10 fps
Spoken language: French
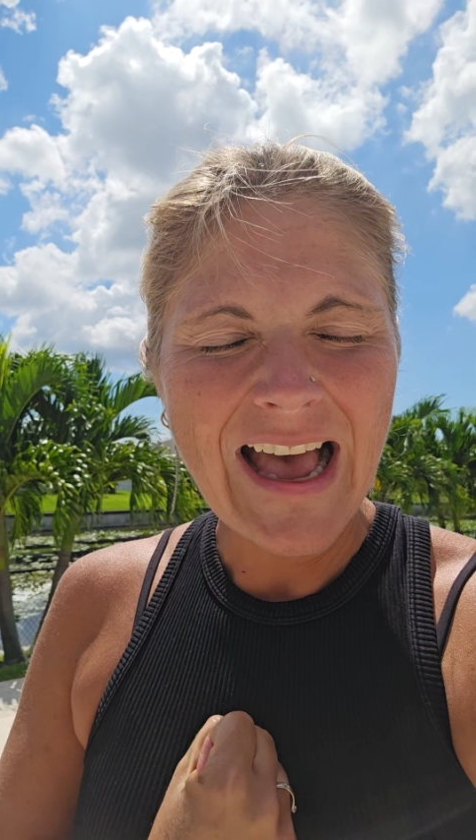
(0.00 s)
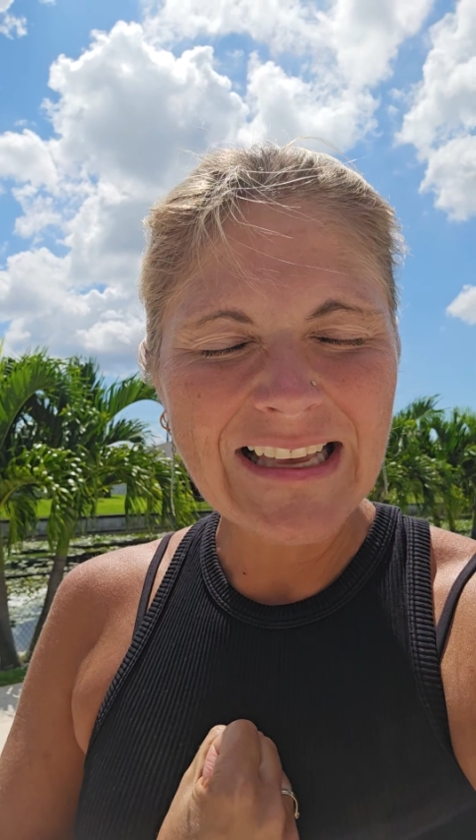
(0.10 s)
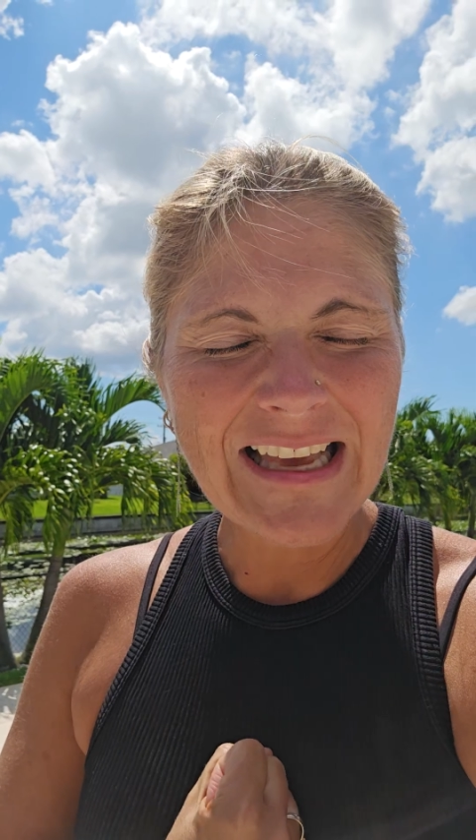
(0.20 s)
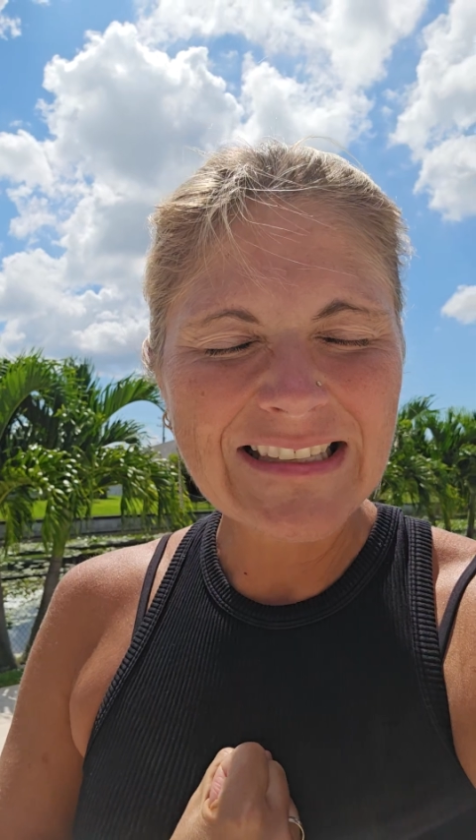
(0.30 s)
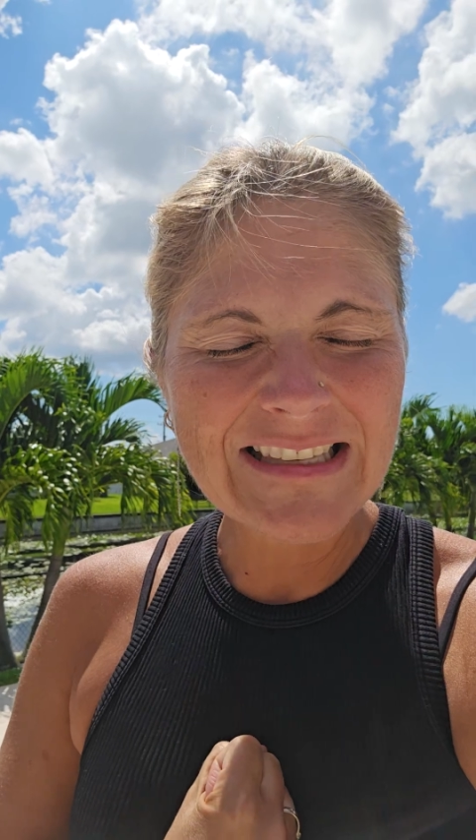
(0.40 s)

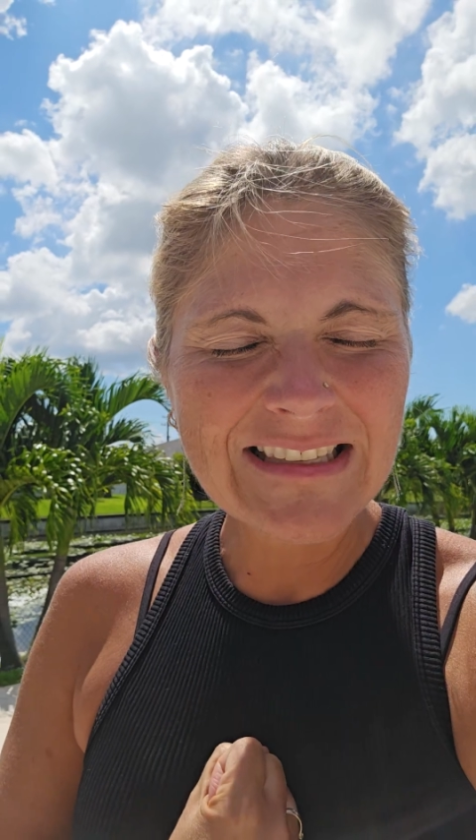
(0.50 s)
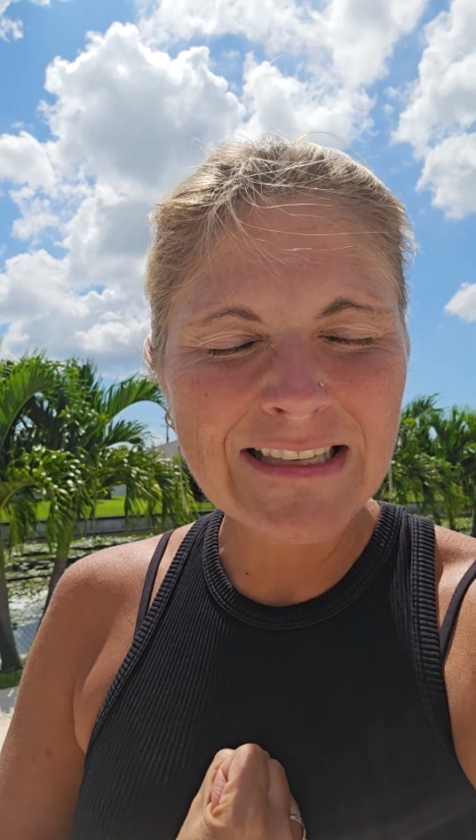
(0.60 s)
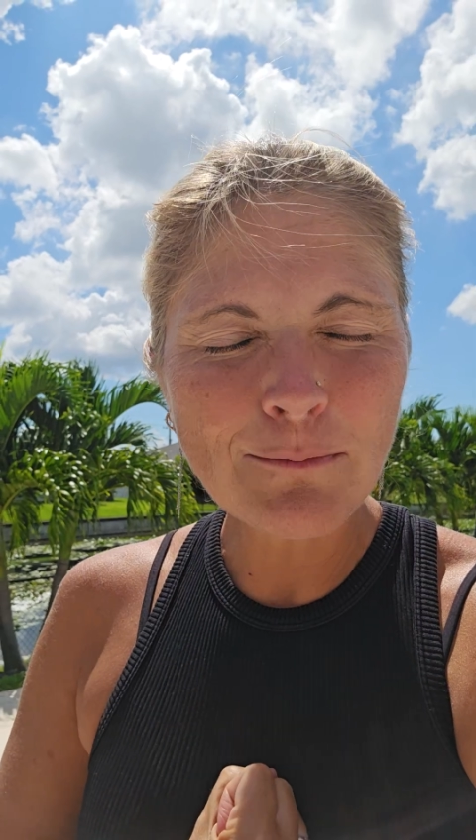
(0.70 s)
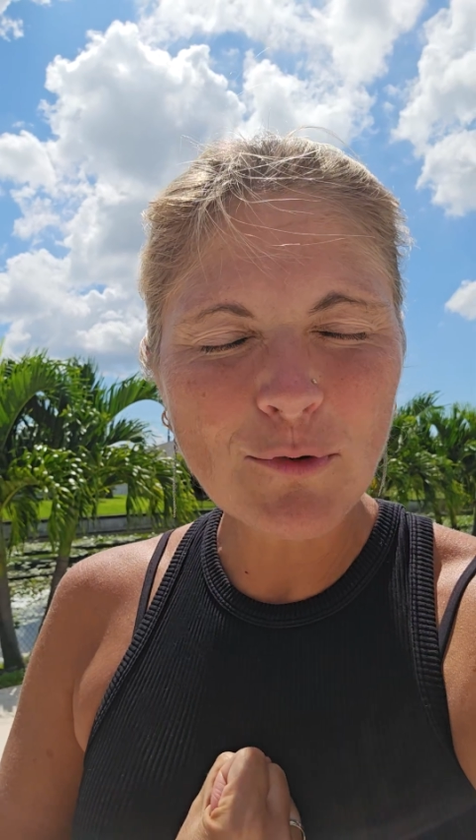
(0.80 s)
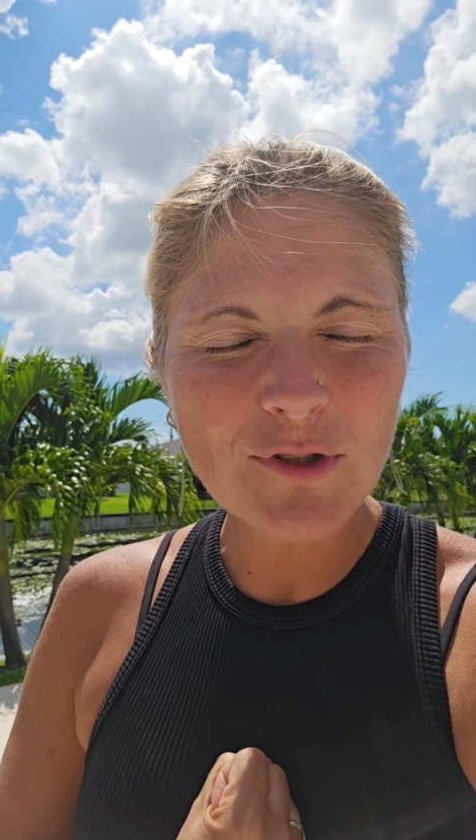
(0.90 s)
à,
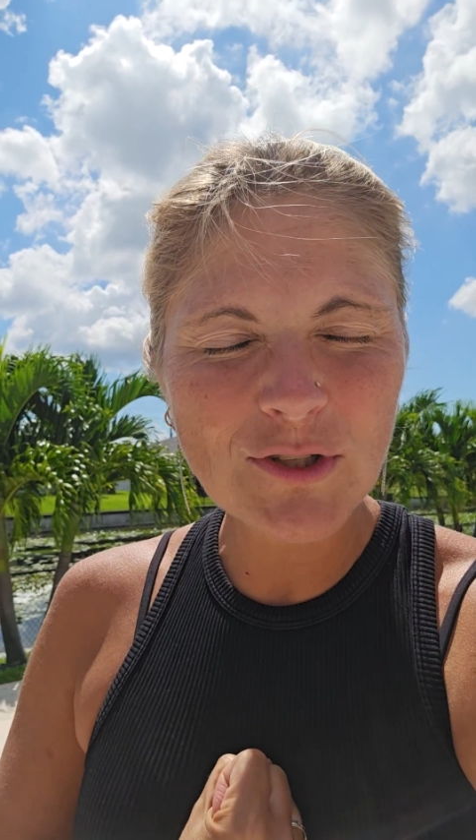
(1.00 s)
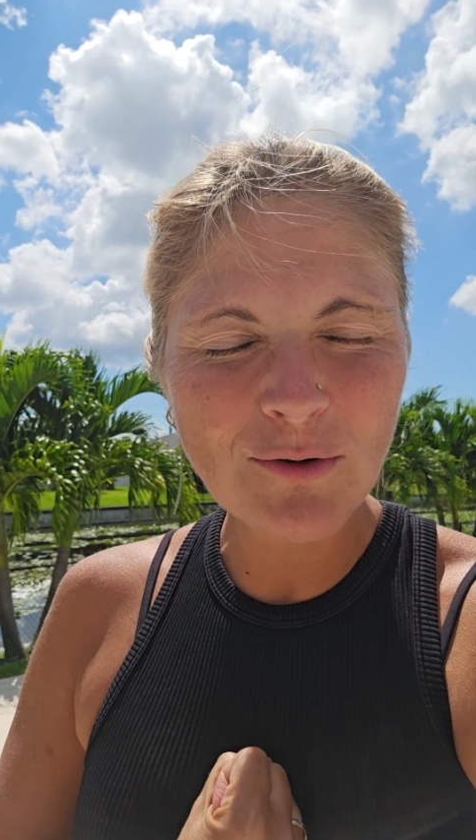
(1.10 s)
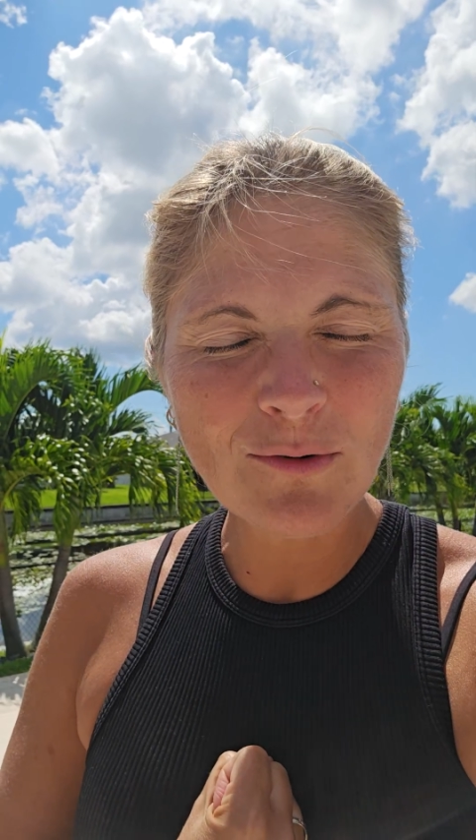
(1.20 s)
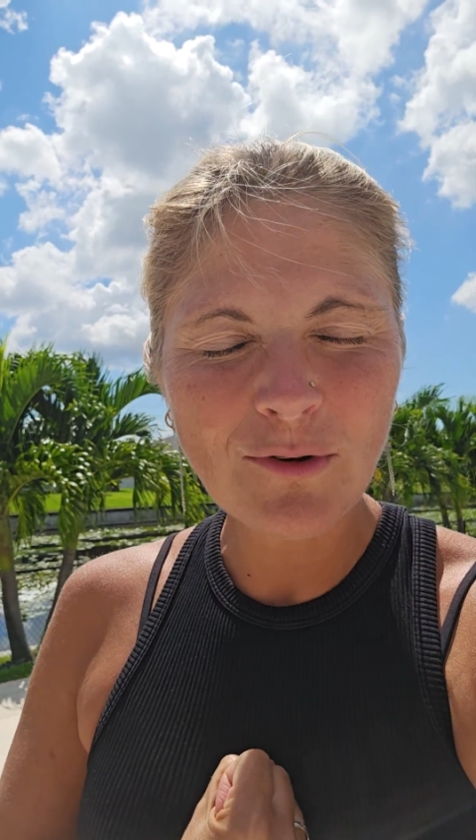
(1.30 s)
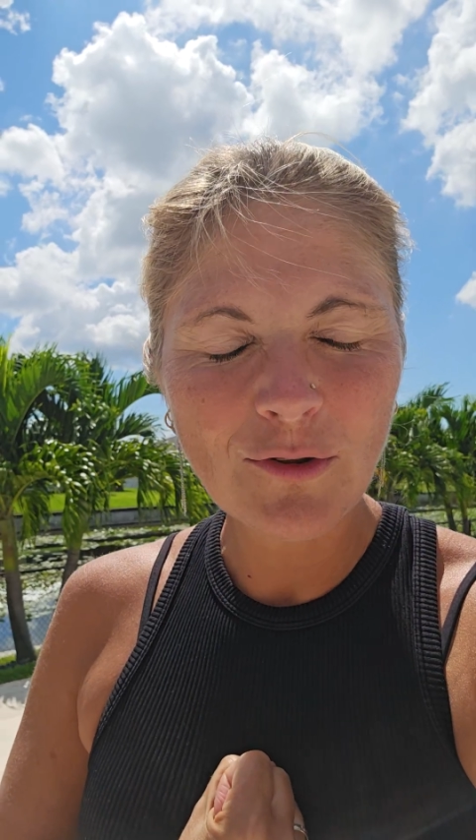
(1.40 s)
ces
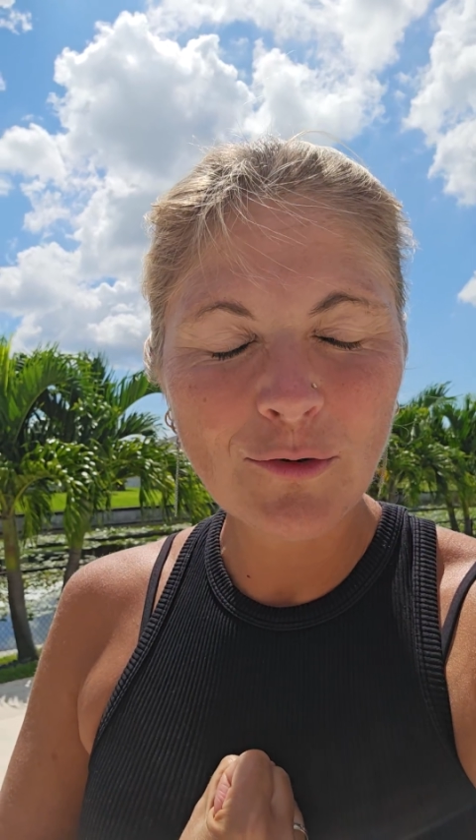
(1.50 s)
émotions,